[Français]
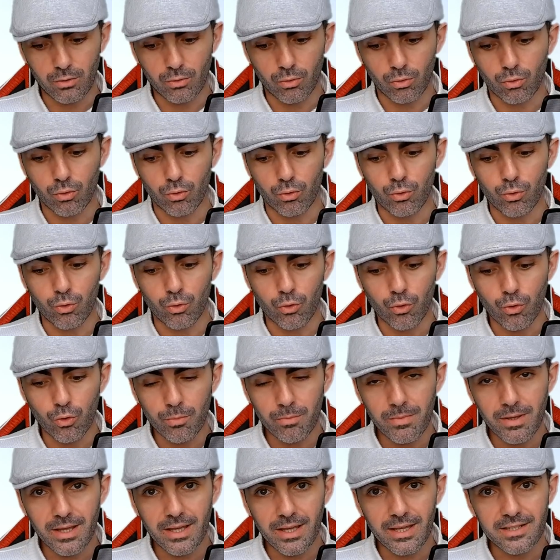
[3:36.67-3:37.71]
donc on le
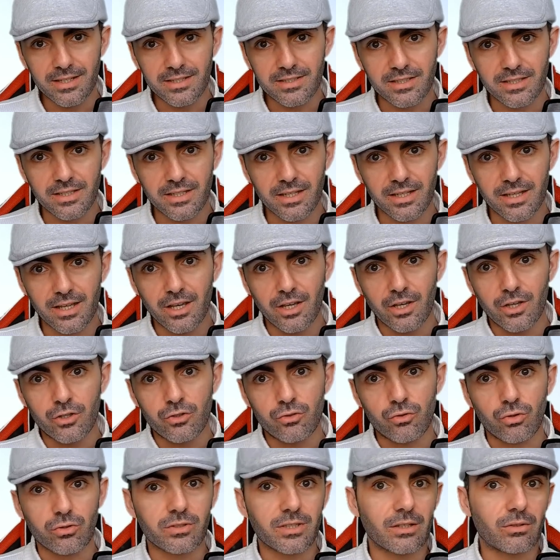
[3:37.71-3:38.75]
remet ici
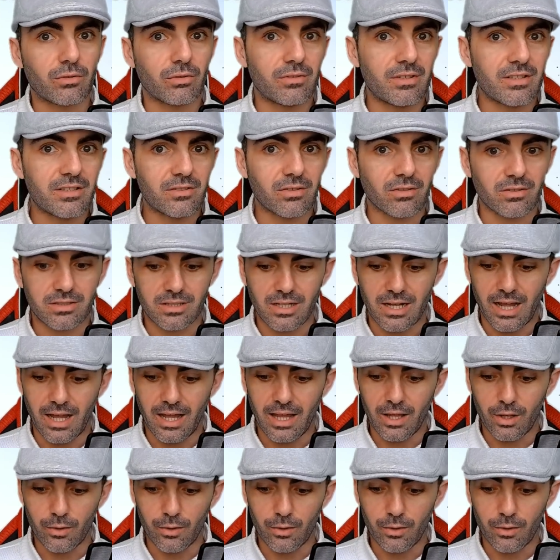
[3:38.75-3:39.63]
sur cette distance-là.